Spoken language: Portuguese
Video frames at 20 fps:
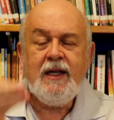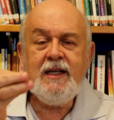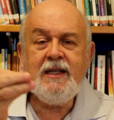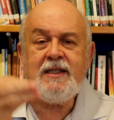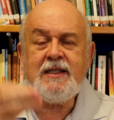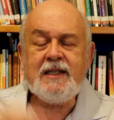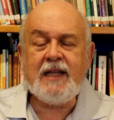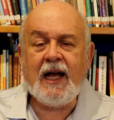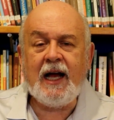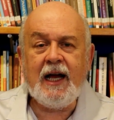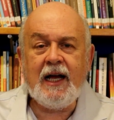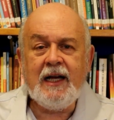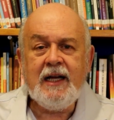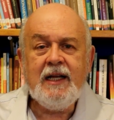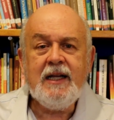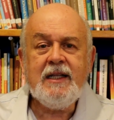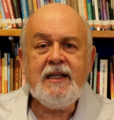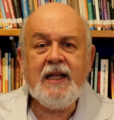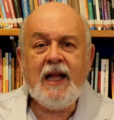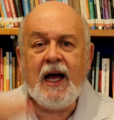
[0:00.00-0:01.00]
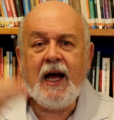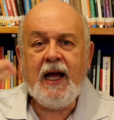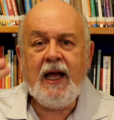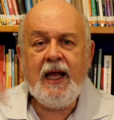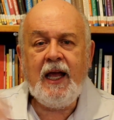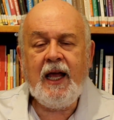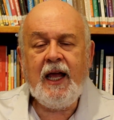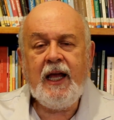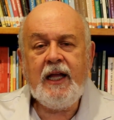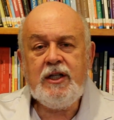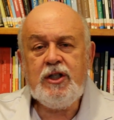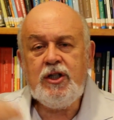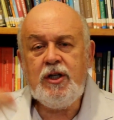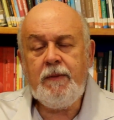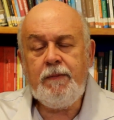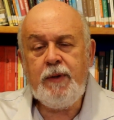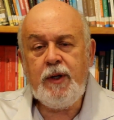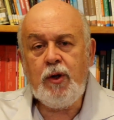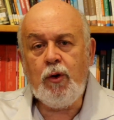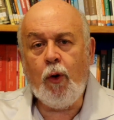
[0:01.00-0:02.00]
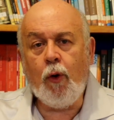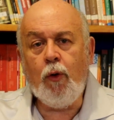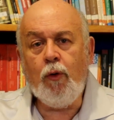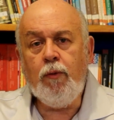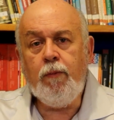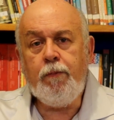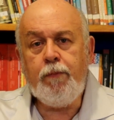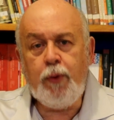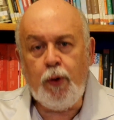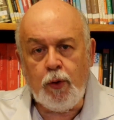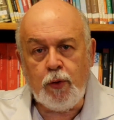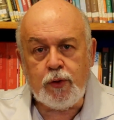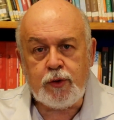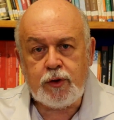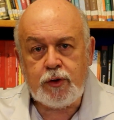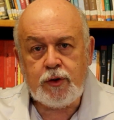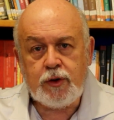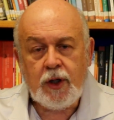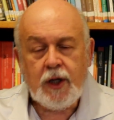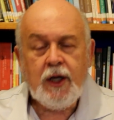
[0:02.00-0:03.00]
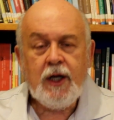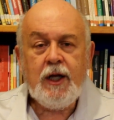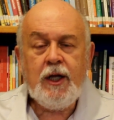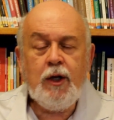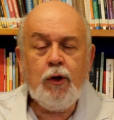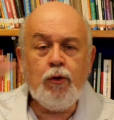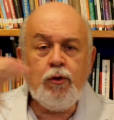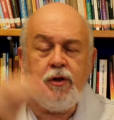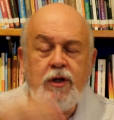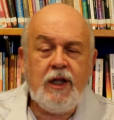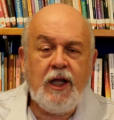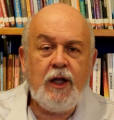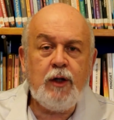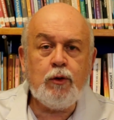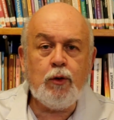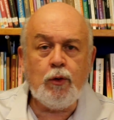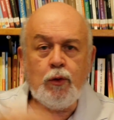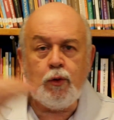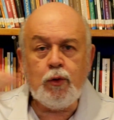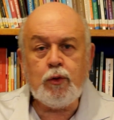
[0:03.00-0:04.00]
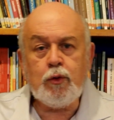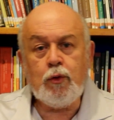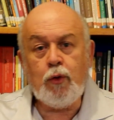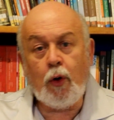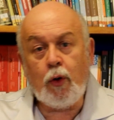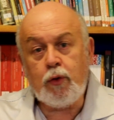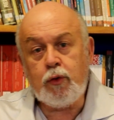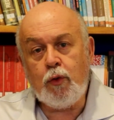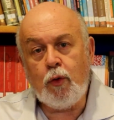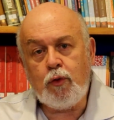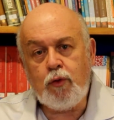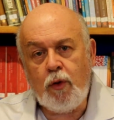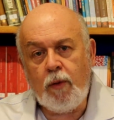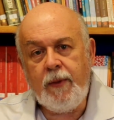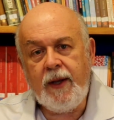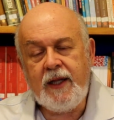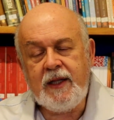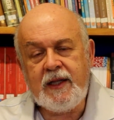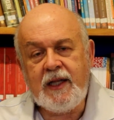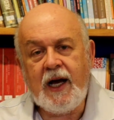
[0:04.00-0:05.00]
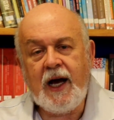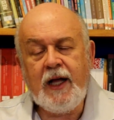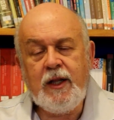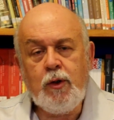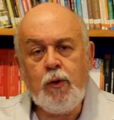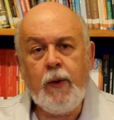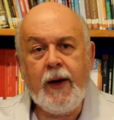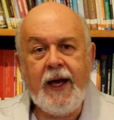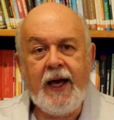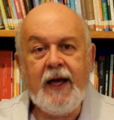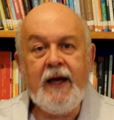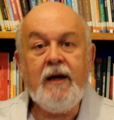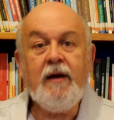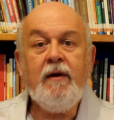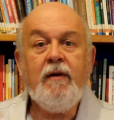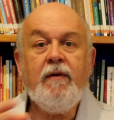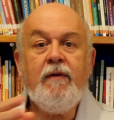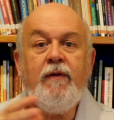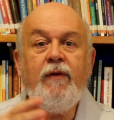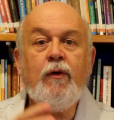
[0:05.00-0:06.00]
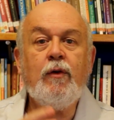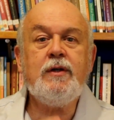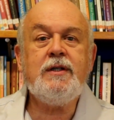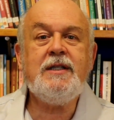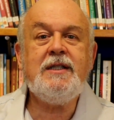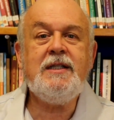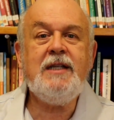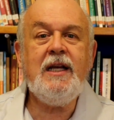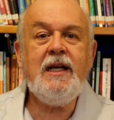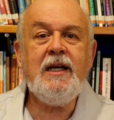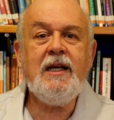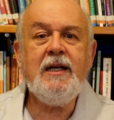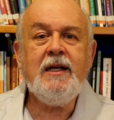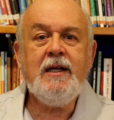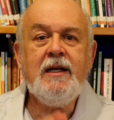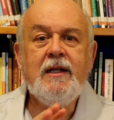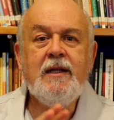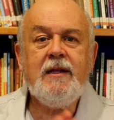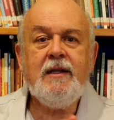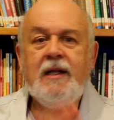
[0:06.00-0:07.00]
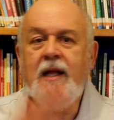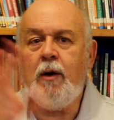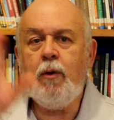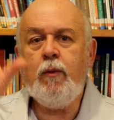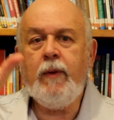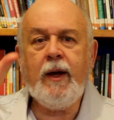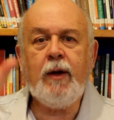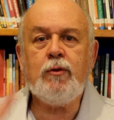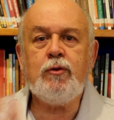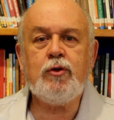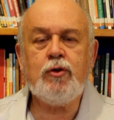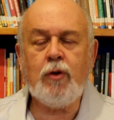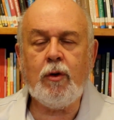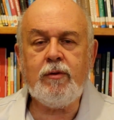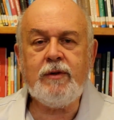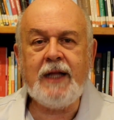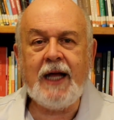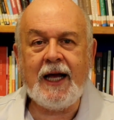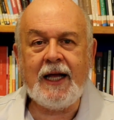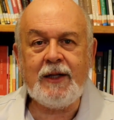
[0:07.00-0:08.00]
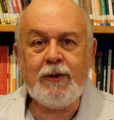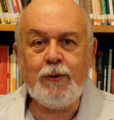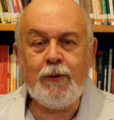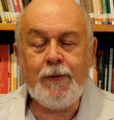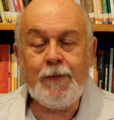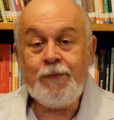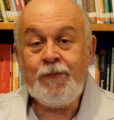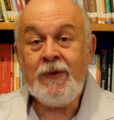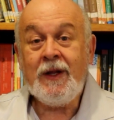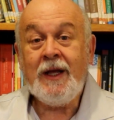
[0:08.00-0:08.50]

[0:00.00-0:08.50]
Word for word: está na HBO Plus e o título do documentário é Você não é um soldado.